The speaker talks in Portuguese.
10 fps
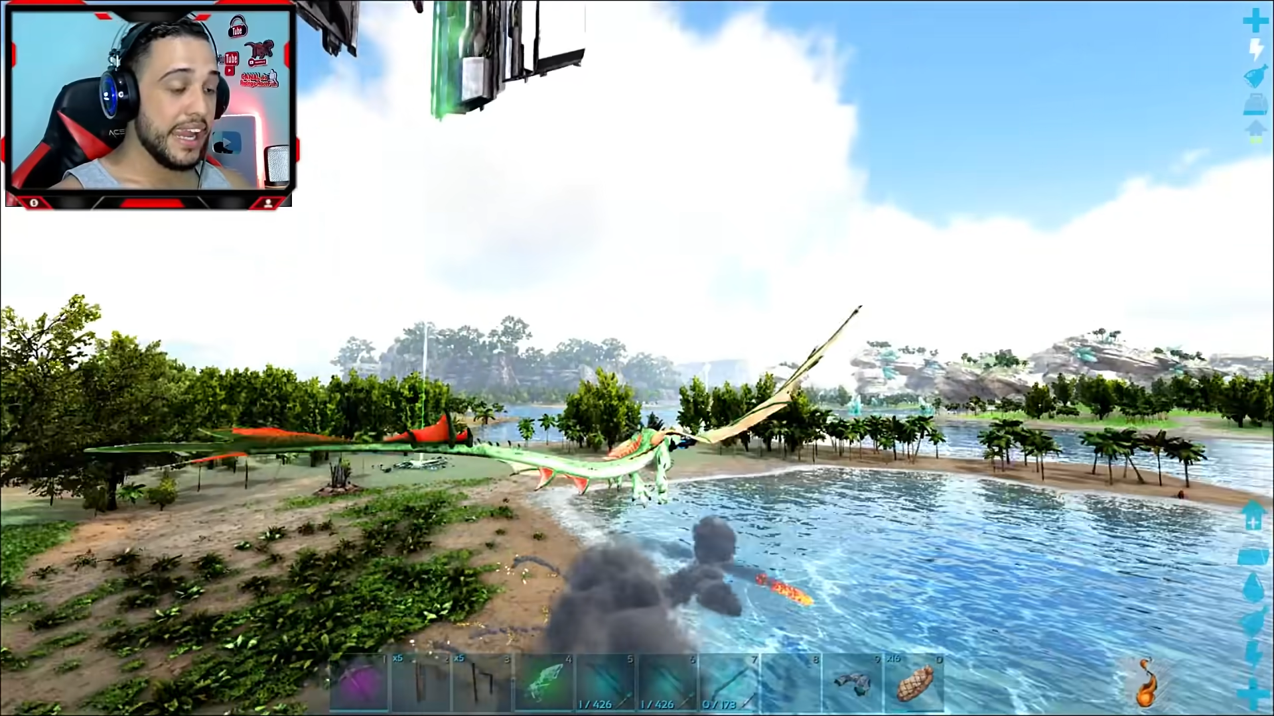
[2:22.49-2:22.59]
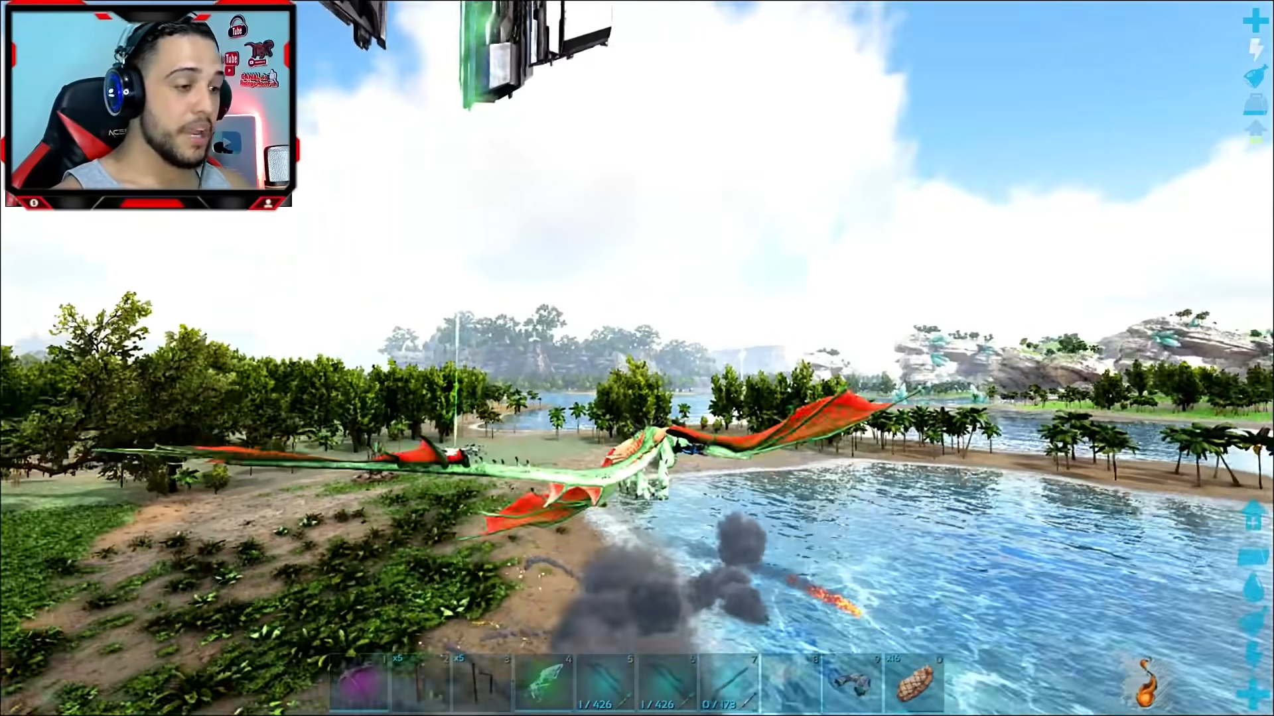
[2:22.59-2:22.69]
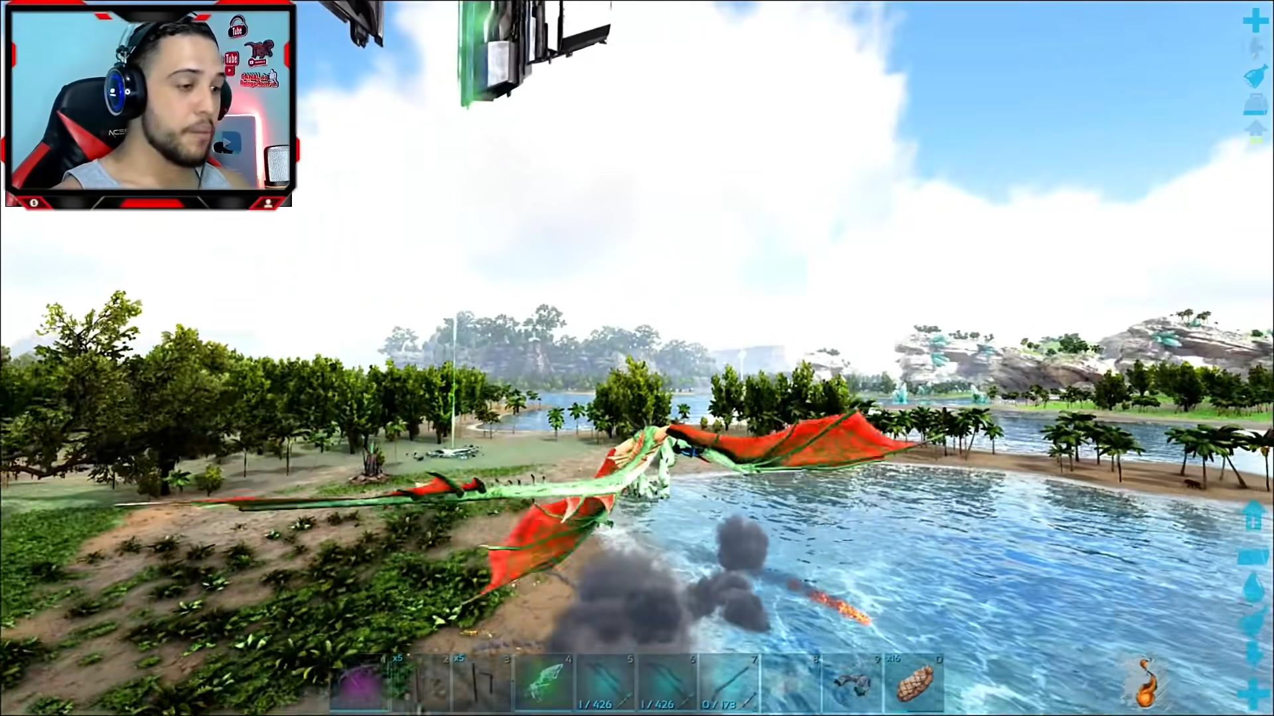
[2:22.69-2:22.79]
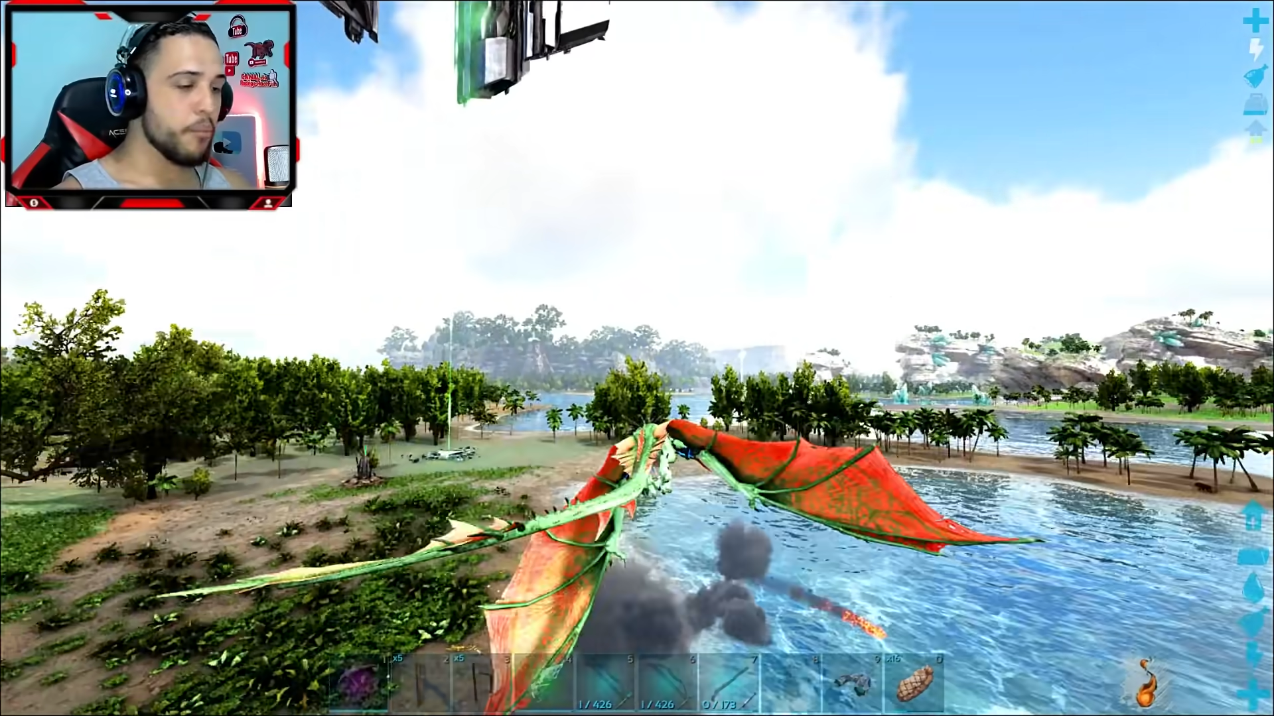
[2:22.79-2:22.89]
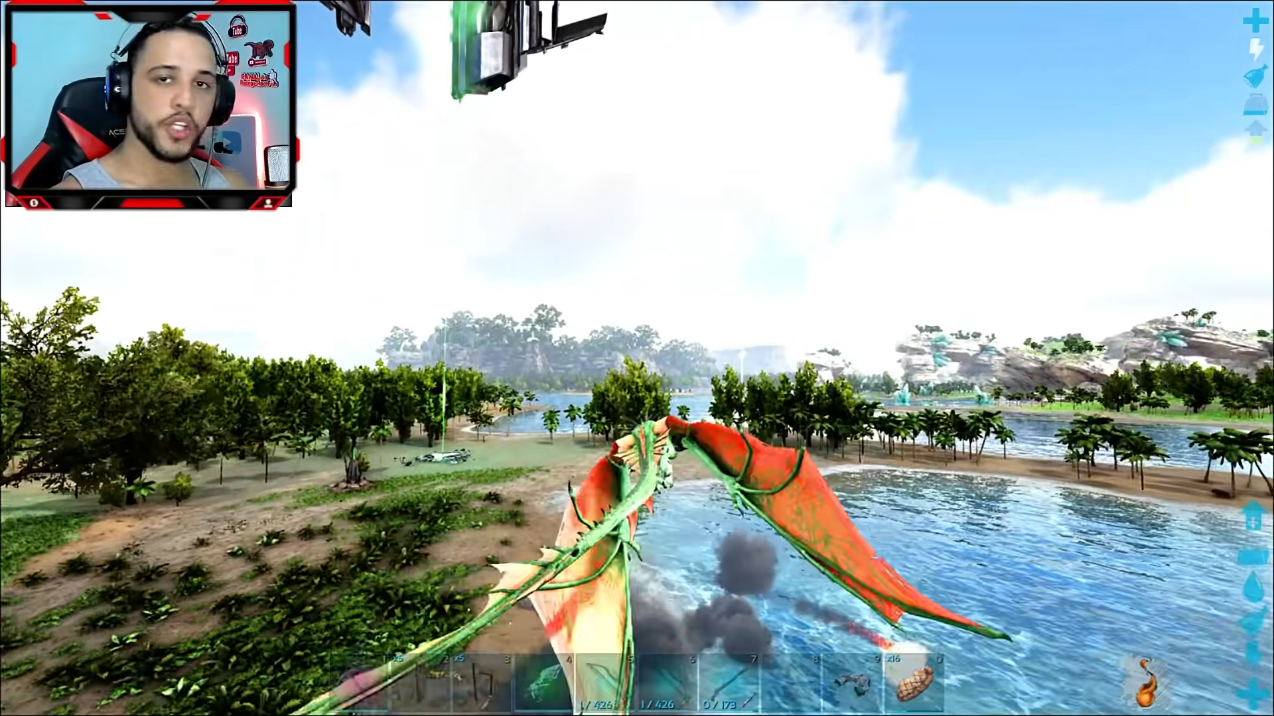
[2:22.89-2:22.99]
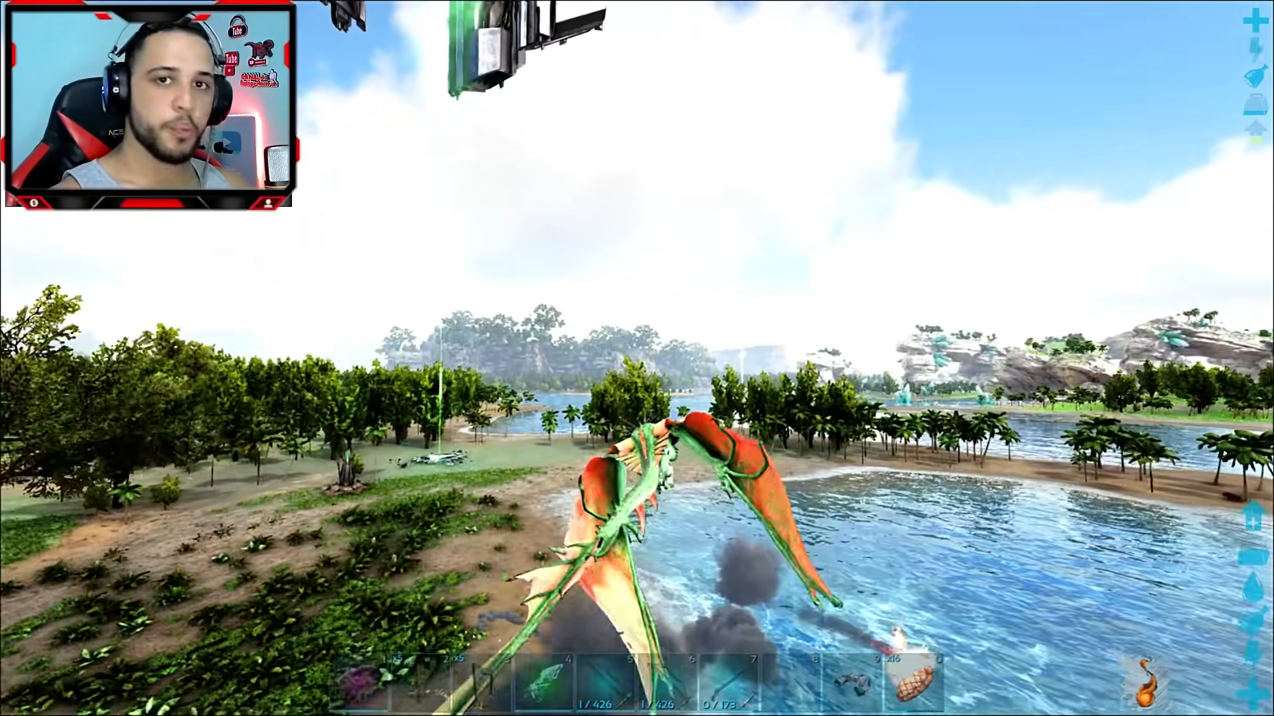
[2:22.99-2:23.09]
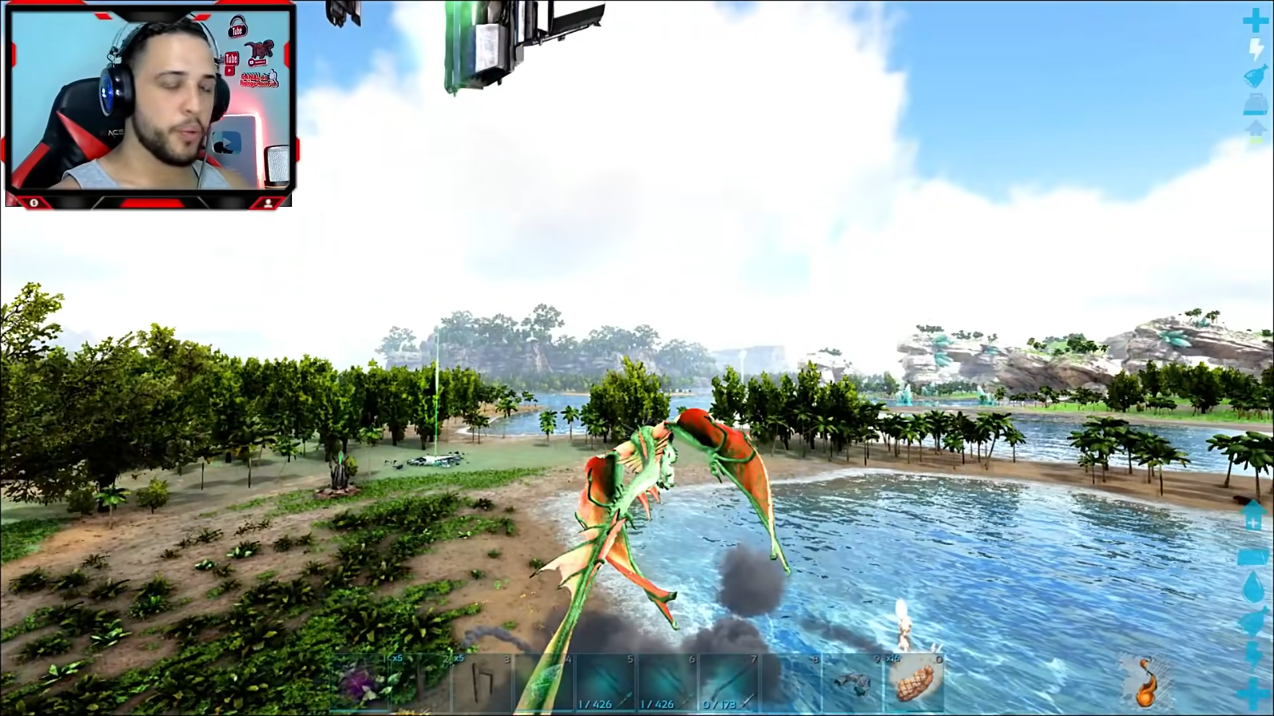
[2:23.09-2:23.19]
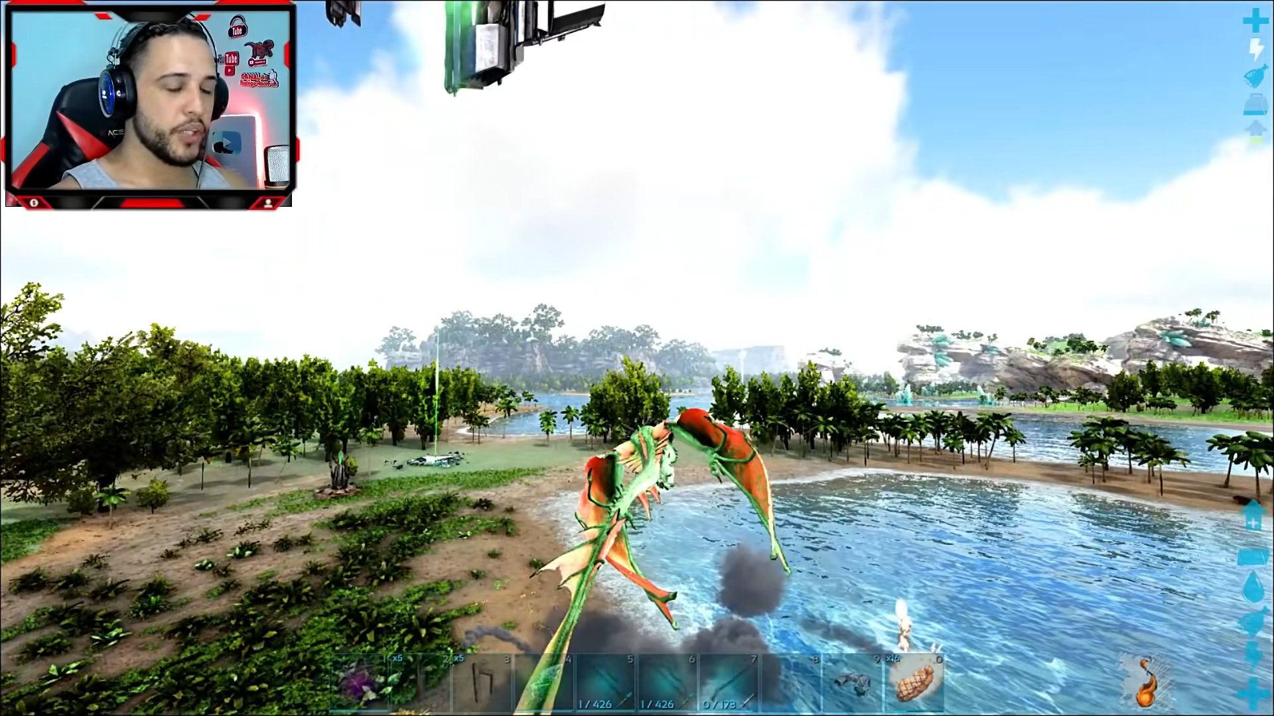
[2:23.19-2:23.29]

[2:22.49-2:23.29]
Ele é muito